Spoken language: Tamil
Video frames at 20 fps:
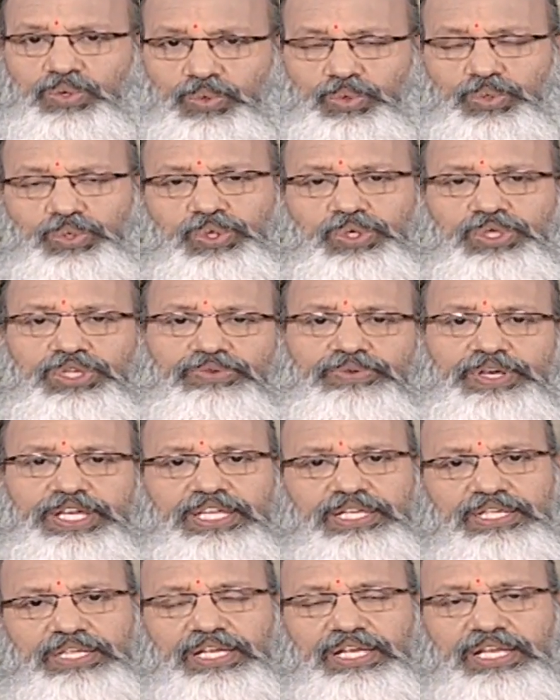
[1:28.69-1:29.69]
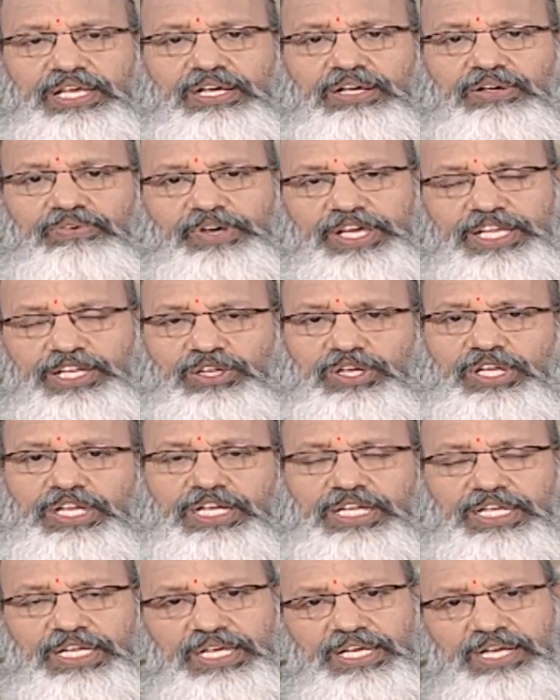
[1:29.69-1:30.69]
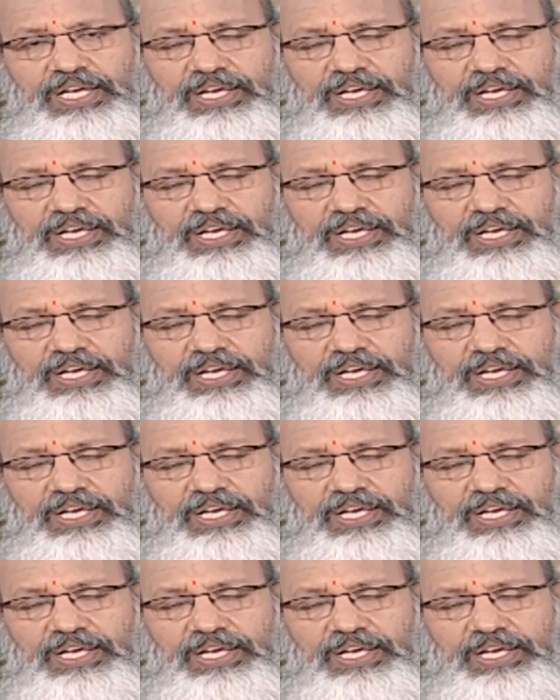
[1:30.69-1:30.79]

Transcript: குறுகுது வயிறு இல்லையா வயிற்றில் இருக்கிற